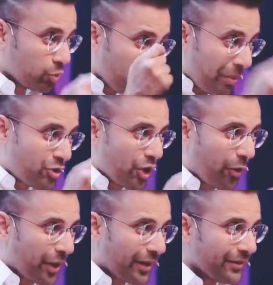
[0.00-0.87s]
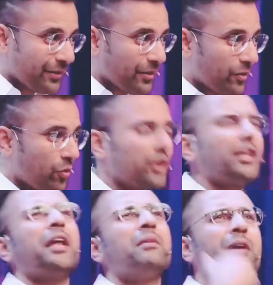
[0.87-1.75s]
तो तुम बच जाओगे वो
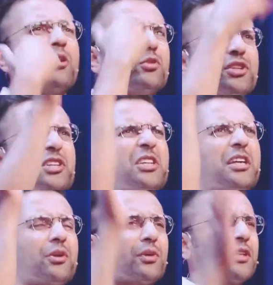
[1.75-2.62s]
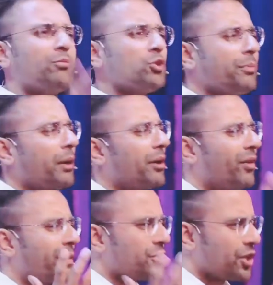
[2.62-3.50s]
कहता है नहीं मेरे को इस रस्सी की जरूरत नहीं है मुझे मेरा
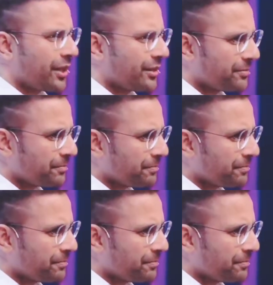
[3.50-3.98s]
भगवान बचाएगा